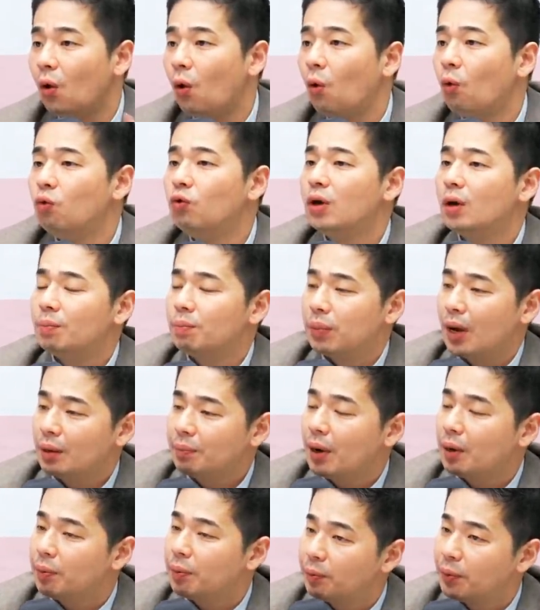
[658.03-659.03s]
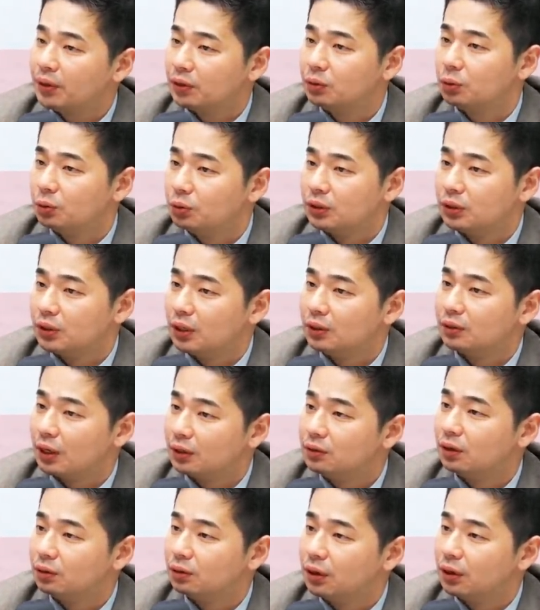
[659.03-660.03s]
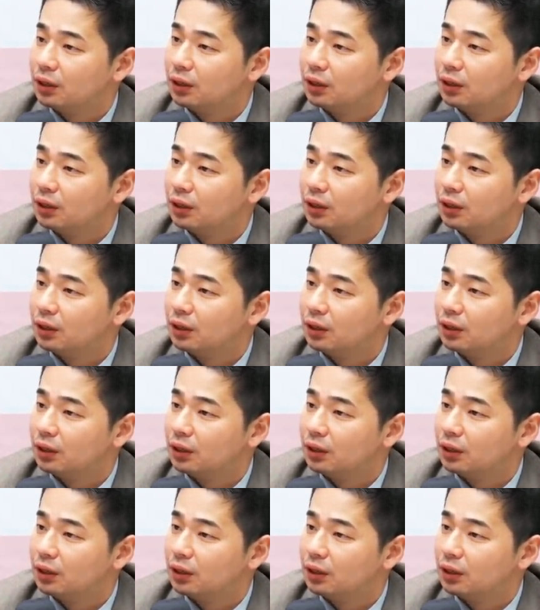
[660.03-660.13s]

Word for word: 오후에 팍팍팍팍 들어오기 시작을 하더라고요. 음.